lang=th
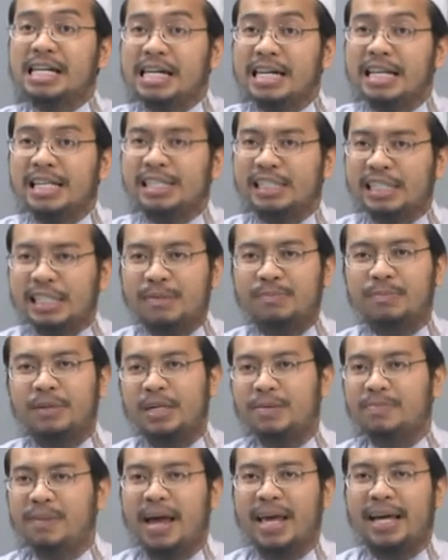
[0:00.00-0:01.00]
คืนชีพ
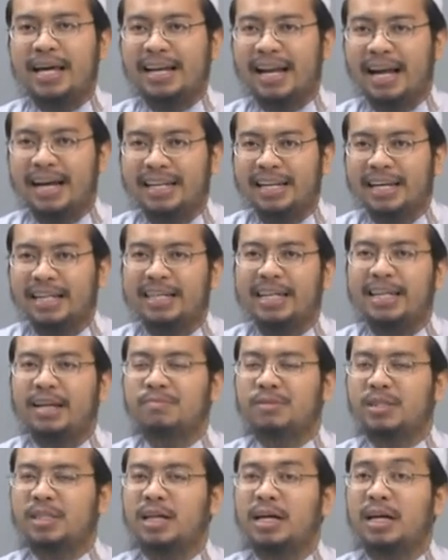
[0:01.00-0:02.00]
ขึ้นมาอีกครั้งหนึ่ง ได้
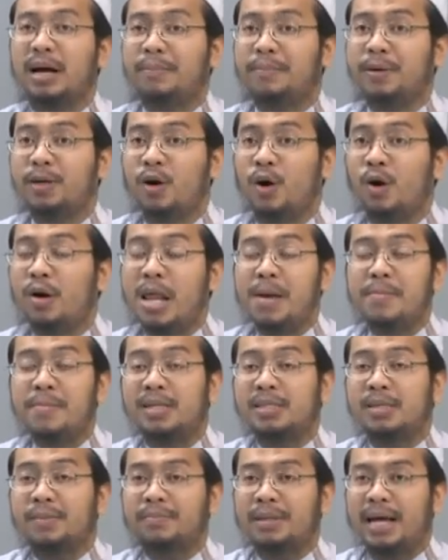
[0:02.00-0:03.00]
นำเสนอกับพี่น้องใน
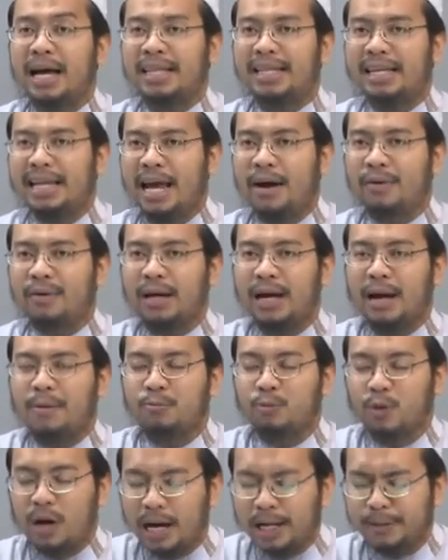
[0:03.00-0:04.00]
เมื่อสัปดาห์ที่แล้วนะครั
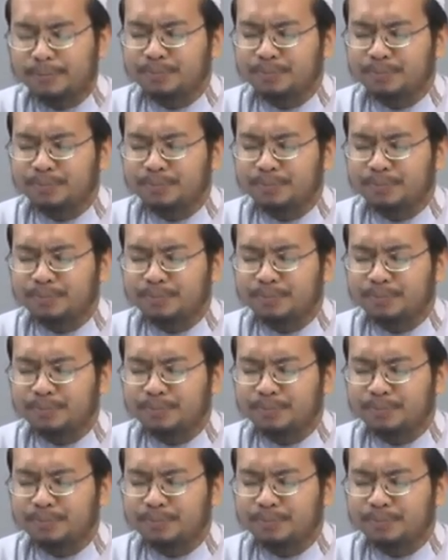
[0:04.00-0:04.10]
บว่า